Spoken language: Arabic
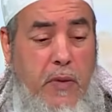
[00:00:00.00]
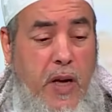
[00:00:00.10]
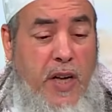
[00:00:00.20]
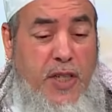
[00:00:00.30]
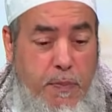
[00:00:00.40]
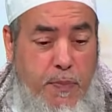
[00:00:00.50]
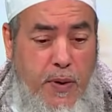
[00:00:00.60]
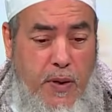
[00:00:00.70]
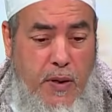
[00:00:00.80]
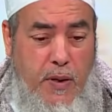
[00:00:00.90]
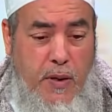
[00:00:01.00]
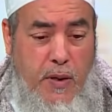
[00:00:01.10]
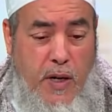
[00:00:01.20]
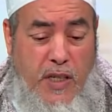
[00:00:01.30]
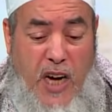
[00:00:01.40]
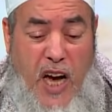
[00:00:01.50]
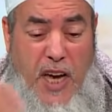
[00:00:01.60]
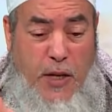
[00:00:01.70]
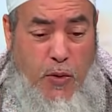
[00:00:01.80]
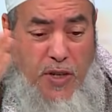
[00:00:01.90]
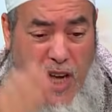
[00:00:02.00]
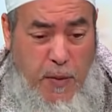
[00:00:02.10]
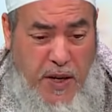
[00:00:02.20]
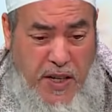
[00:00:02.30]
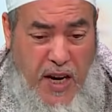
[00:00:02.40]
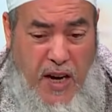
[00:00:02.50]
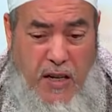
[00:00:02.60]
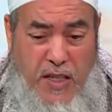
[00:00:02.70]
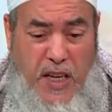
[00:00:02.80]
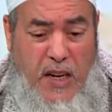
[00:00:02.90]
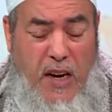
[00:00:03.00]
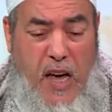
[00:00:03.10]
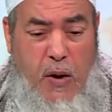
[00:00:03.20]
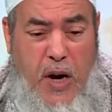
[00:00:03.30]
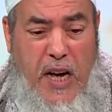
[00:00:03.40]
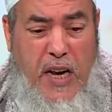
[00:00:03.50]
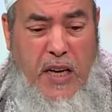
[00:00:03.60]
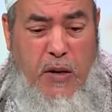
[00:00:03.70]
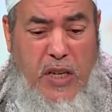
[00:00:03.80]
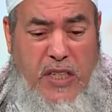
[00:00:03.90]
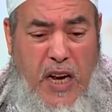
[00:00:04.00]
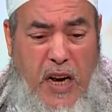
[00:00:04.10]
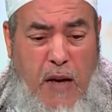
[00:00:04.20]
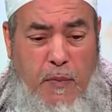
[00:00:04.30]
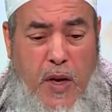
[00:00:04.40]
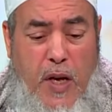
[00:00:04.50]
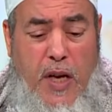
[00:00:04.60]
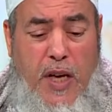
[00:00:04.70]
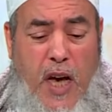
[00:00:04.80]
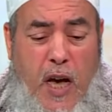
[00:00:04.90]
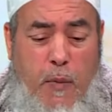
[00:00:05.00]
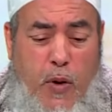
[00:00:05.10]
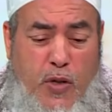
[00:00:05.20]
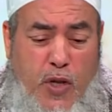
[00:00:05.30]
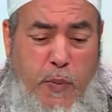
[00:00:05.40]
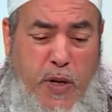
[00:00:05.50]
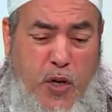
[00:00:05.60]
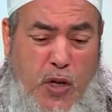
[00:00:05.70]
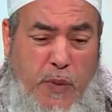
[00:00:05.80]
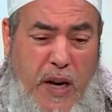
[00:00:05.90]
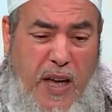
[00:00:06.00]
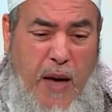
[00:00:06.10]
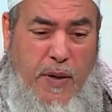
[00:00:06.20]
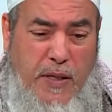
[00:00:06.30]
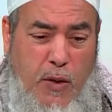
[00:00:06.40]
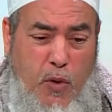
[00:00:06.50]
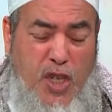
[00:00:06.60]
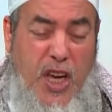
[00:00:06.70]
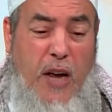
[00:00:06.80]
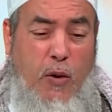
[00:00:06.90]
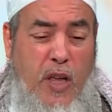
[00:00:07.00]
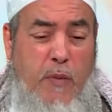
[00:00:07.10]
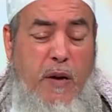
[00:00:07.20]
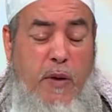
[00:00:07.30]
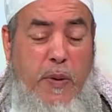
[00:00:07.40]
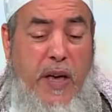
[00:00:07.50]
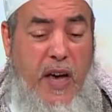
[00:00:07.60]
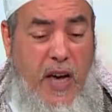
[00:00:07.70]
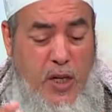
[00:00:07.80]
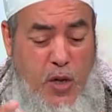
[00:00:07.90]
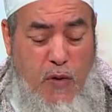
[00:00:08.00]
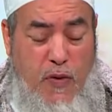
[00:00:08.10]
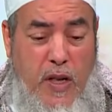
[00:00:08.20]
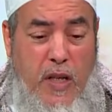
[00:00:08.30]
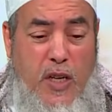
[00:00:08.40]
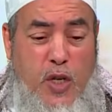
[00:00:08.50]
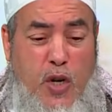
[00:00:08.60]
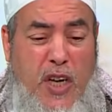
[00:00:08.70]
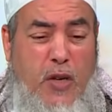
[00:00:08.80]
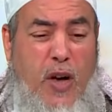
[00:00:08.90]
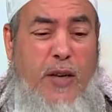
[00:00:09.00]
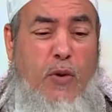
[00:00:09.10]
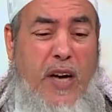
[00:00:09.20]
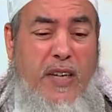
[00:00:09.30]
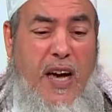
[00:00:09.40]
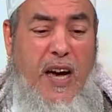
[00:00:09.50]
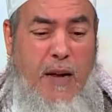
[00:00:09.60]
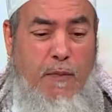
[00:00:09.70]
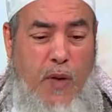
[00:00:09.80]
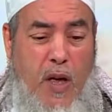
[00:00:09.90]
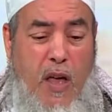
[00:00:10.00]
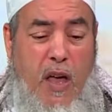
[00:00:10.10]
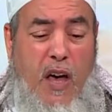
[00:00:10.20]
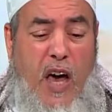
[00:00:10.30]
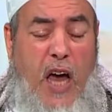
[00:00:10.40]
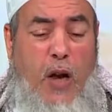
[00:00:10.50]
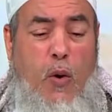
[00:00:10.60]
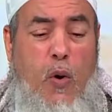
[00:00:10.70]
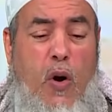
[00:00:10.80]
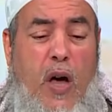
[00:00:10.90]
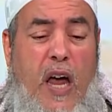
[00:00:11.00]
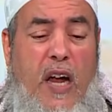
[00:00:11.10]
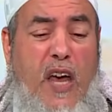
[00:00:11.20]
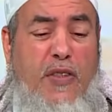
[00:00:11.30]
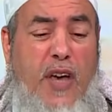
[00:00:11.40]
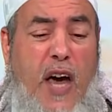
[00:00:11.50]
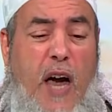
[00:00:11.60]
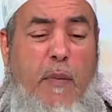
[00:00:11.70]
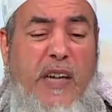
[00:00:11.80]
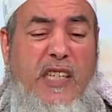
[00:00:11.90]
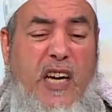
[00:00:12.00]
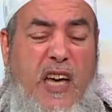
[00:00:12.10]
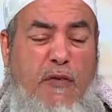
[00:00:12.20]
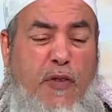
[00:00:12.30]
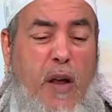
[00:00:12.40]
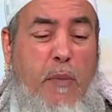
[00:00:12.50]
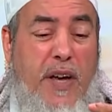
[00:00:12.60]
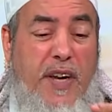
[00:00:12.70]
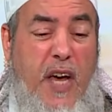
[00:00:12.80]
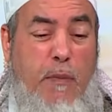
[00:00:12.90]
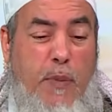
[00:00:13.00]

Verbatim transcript: عجب رأيت النبي صلى الله عليه وسلم يأمرني بشرب الخمر واش قال له الإمام البيقعي شوف شو كي تروح عند واحد عالم قال له الذي أمرك في المنام